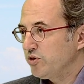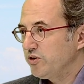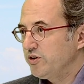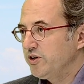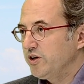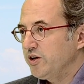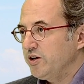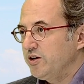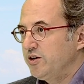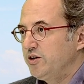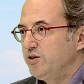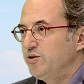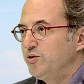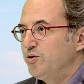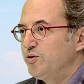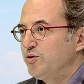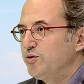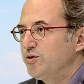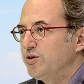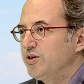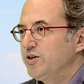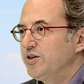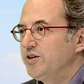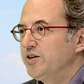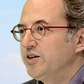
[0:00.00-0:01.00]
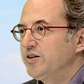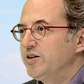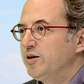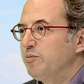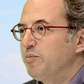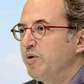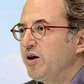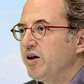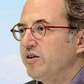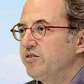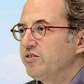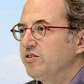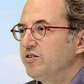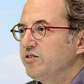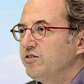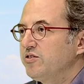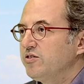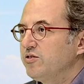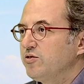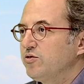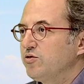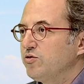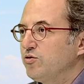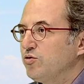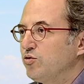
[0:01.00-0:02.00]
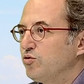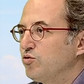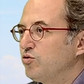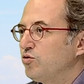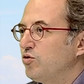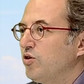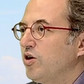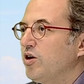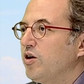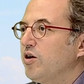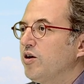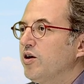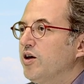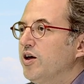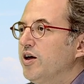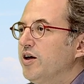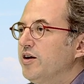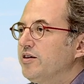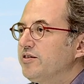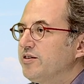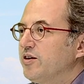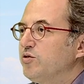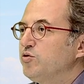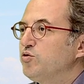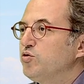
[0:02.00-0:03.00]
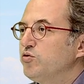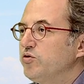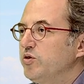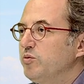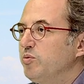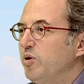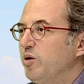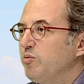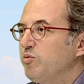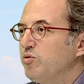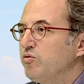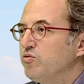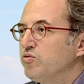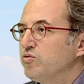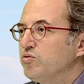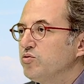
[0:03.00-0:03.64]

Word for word: dire qu'il n'était pas raciste. ça ne suffit pas pour vous